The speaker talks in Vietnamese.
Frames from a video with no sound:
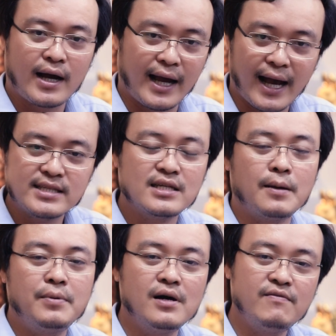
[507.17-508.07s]
cái khai sư
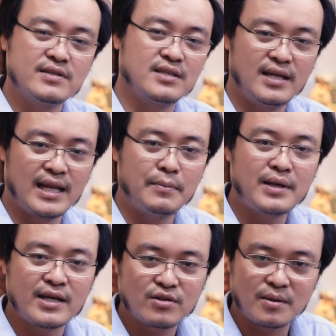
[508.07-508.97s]
lập hướng và dự định làm
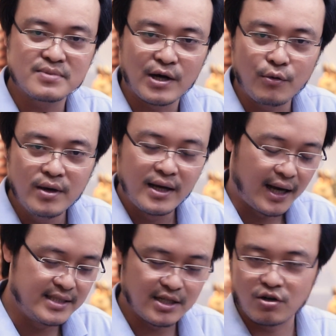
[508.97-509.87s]
nhà trong năm sau,
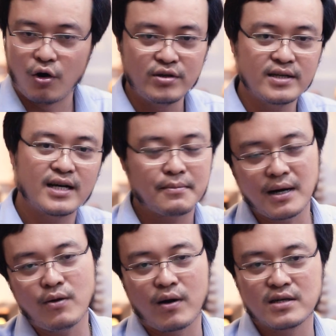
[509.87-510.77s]
anh chị có những thắc
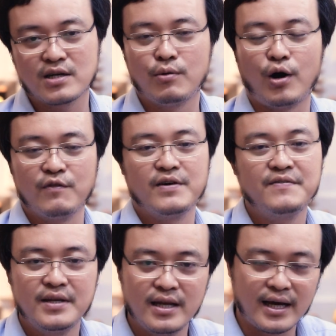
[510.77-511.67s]
mắc hoặc những câu hỏi về
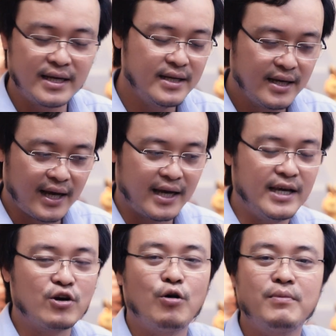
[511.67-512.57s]
vấn đề này, hãy
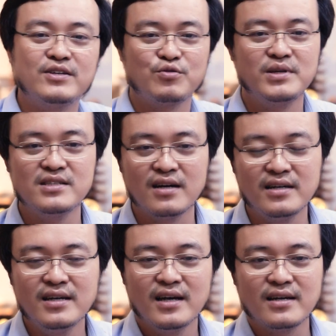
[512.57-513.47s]
để comment xuống bên
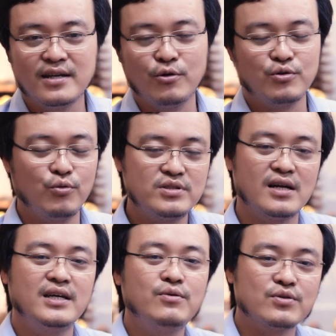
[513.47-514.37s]
dưới để đội ngũ
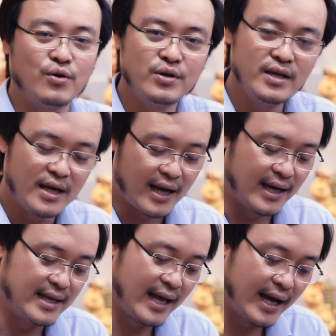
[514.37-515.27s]
trợ lý của tôi,
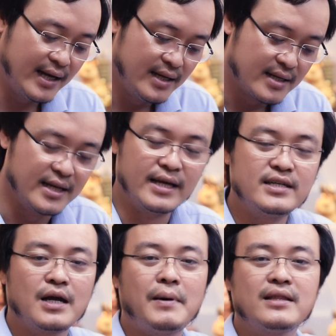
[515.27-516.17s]
hay là để
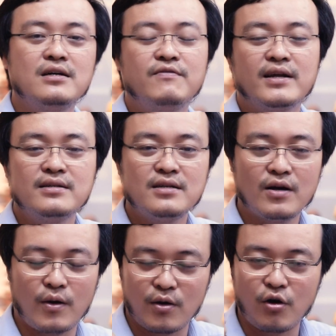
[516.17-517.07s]
những các bạn tư vấn
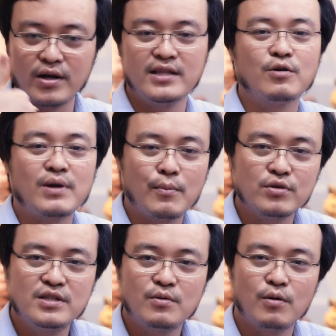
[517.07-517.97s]
hoặc gọi đến tổng đài
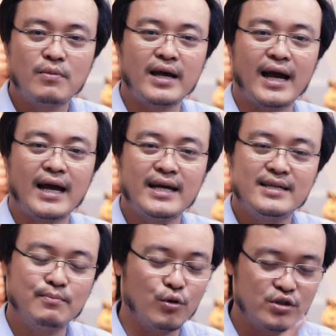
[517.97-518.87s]
190022 hay